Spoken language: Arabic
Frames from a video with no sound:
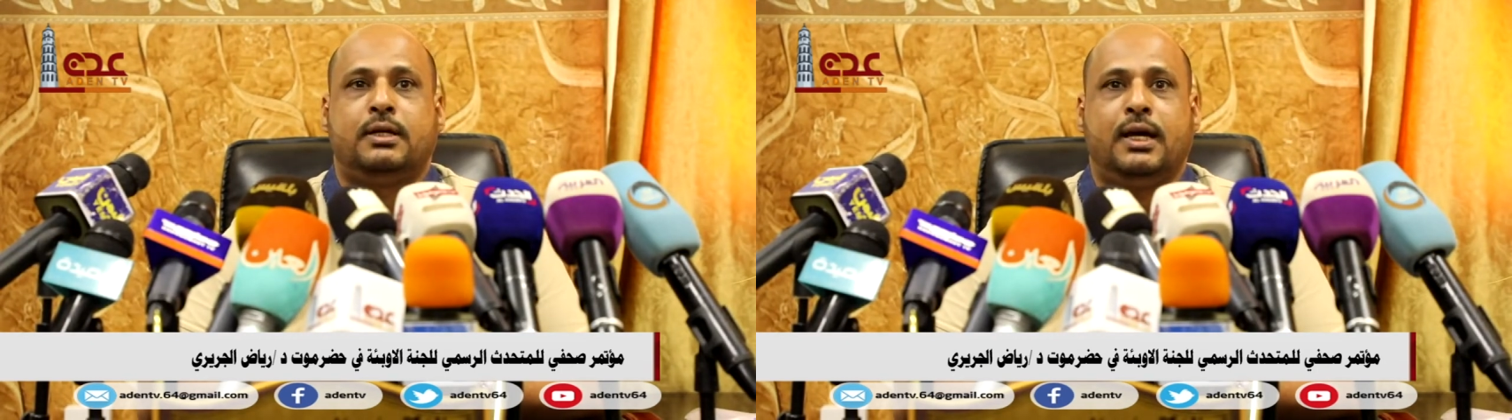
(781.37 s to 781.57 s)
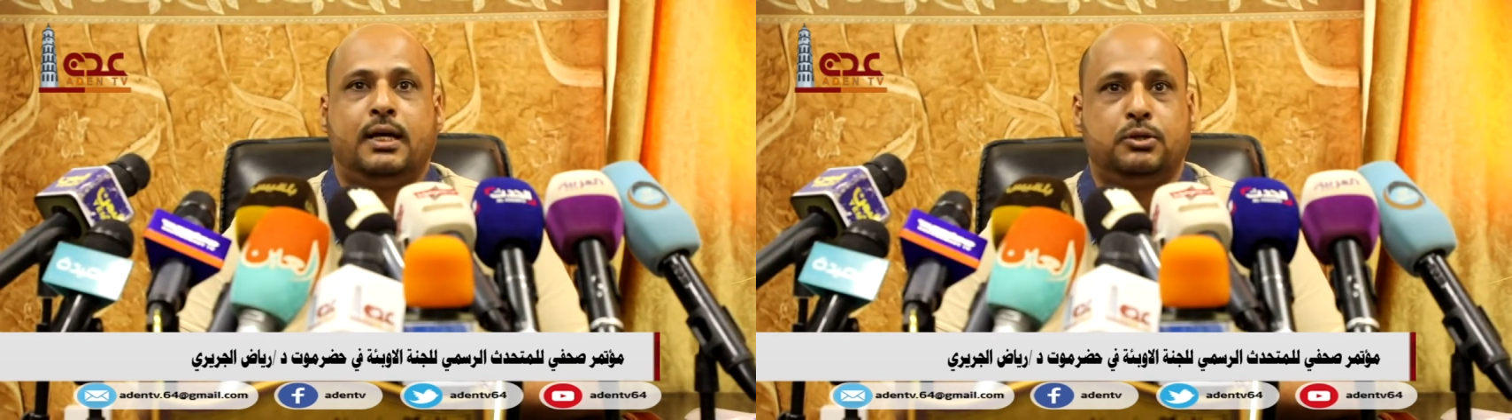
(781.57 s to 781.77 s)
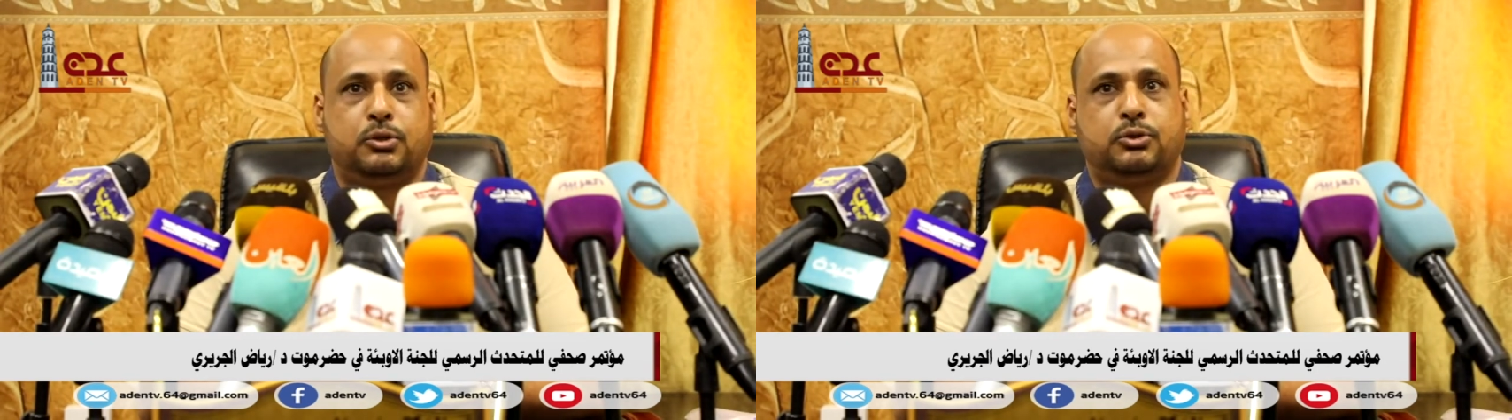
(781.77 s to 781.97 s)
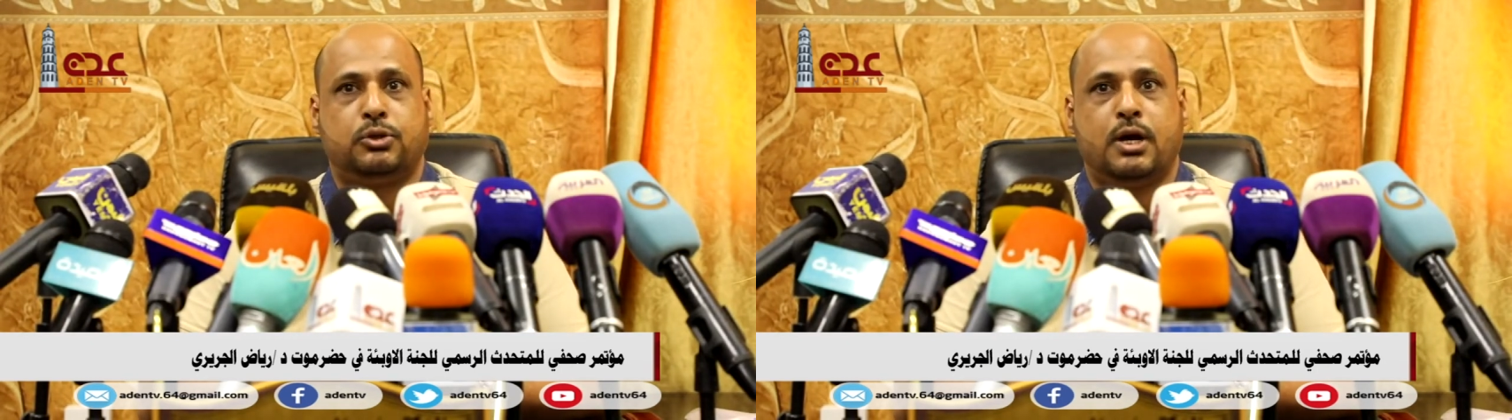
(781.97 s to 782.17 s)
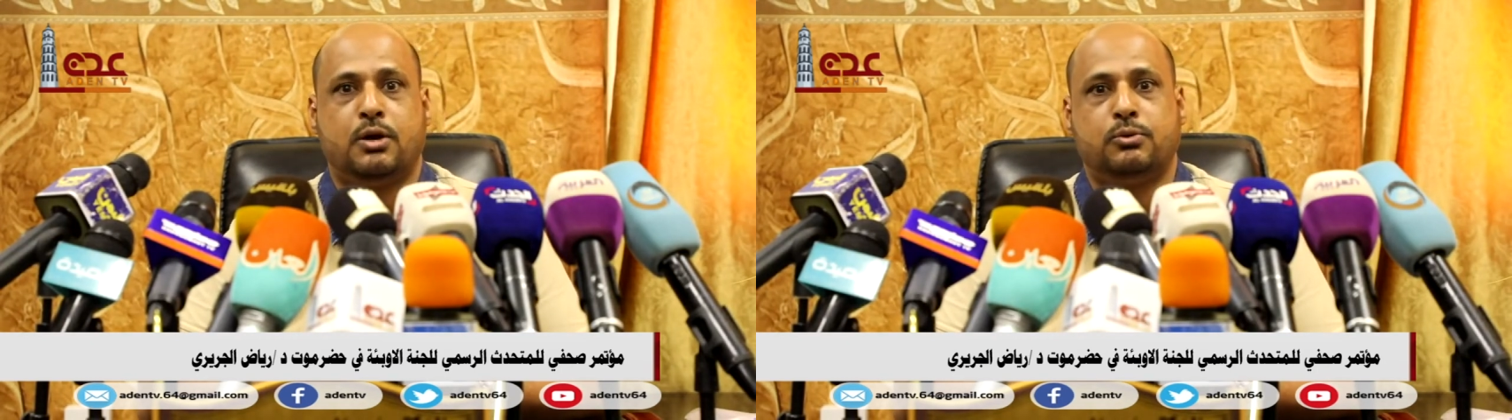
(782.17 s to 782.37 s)
العالي
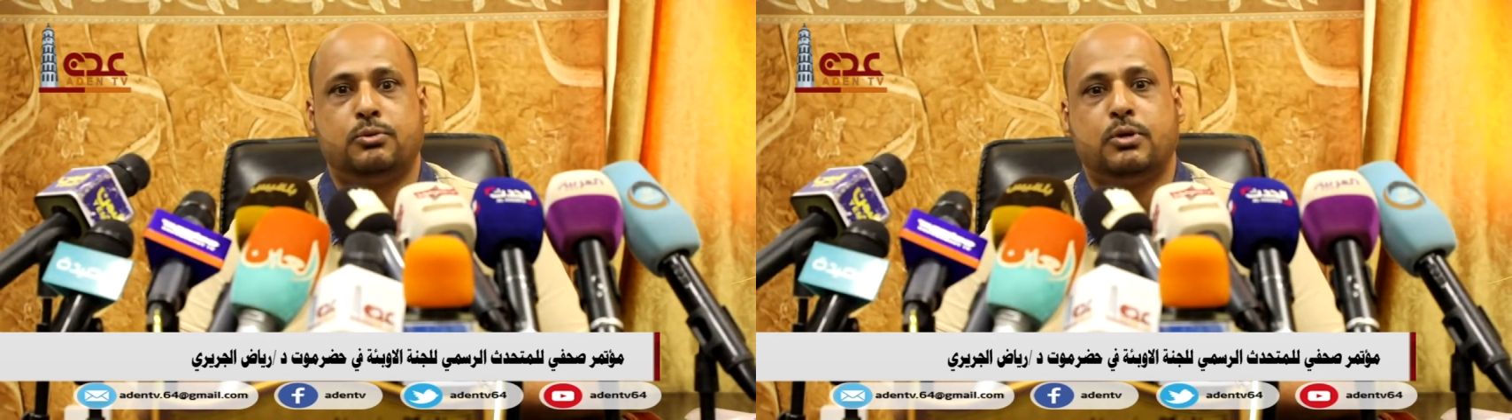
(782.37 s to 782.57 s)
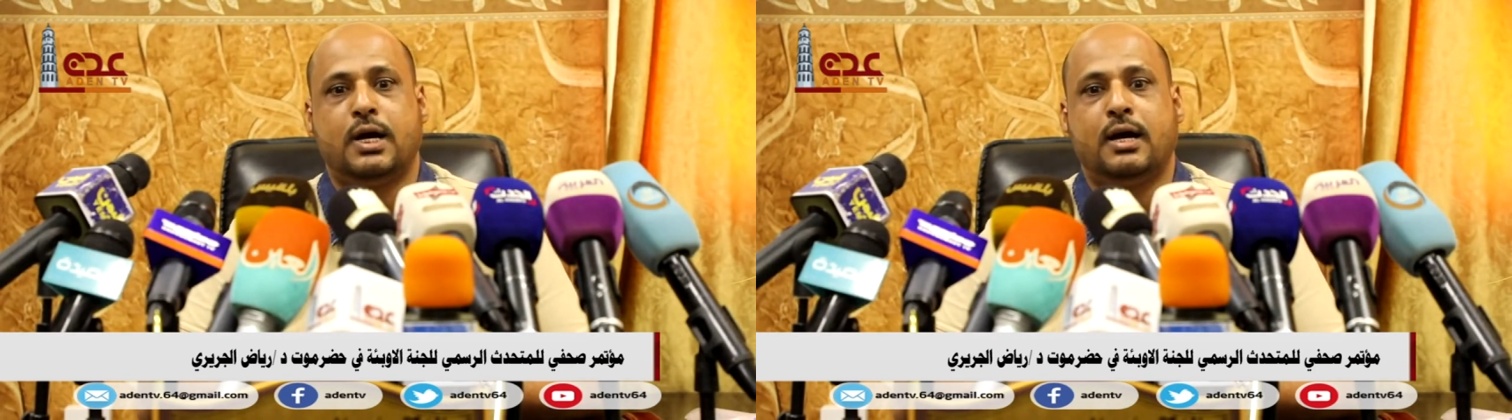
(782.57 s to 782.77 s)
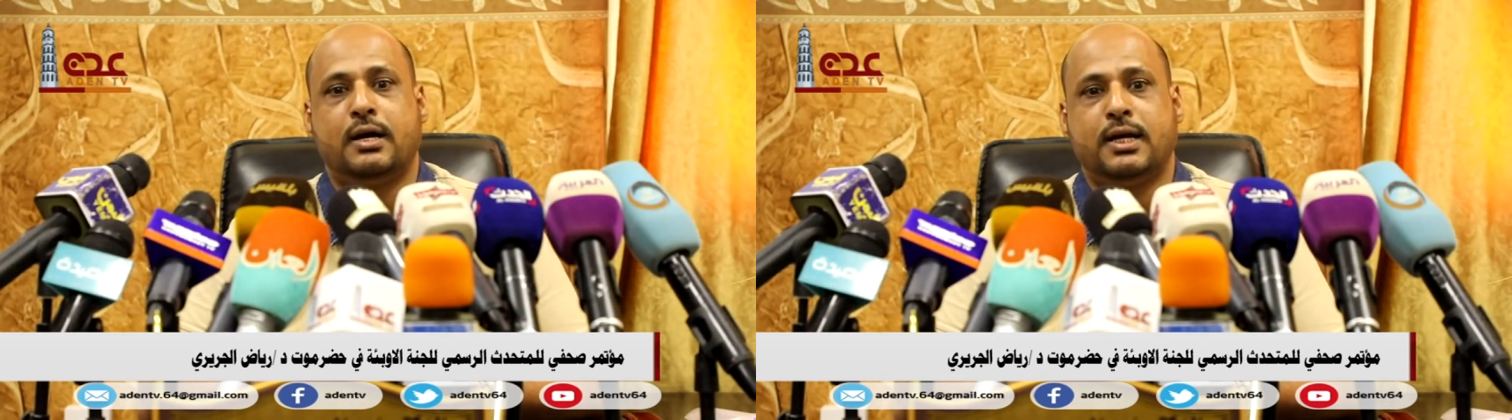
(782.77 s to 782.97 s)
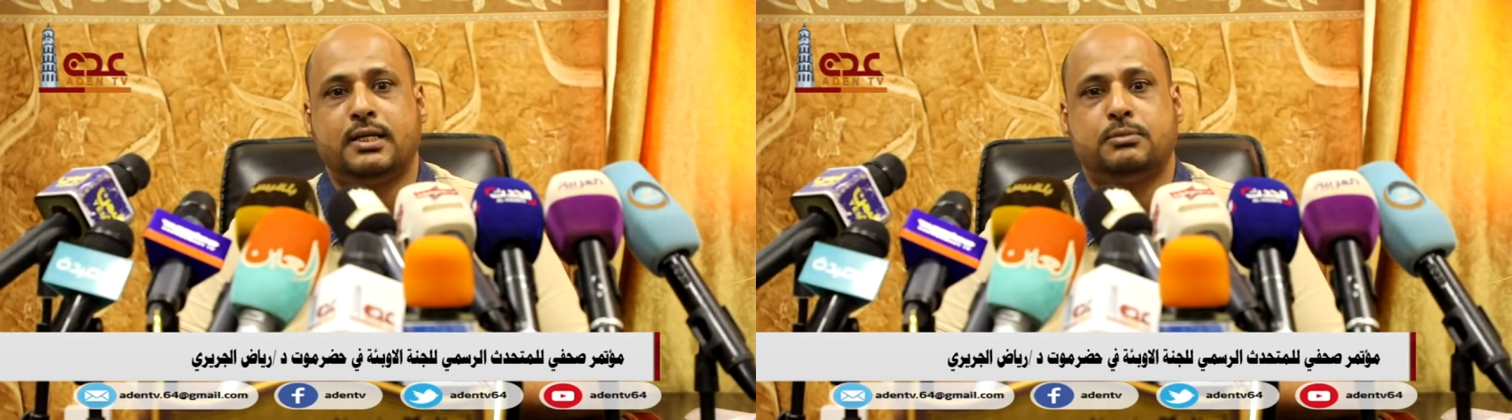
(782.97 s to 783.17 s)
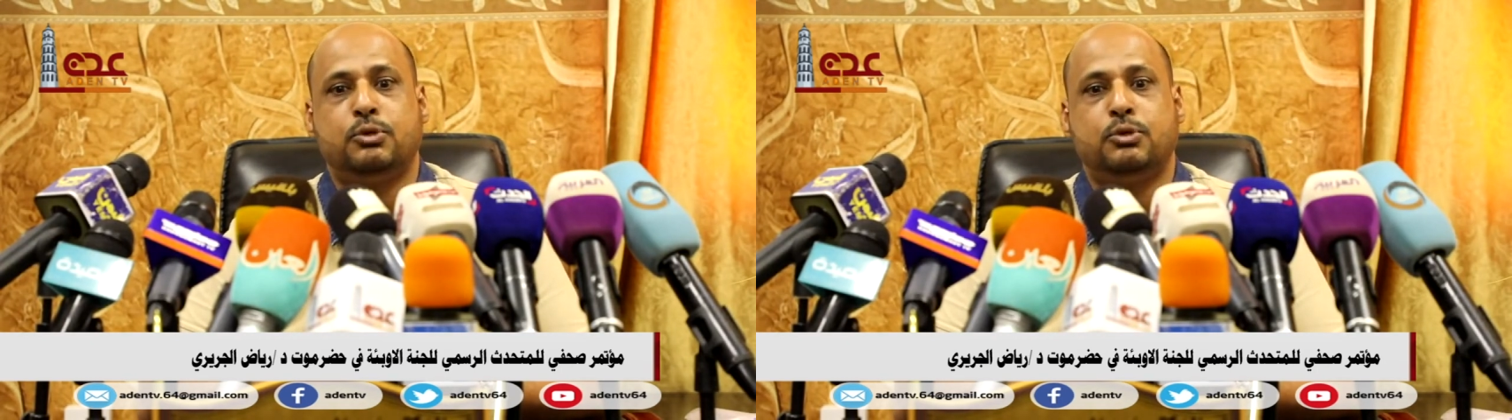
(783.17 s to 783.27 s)
الخطورة أو آه، ناس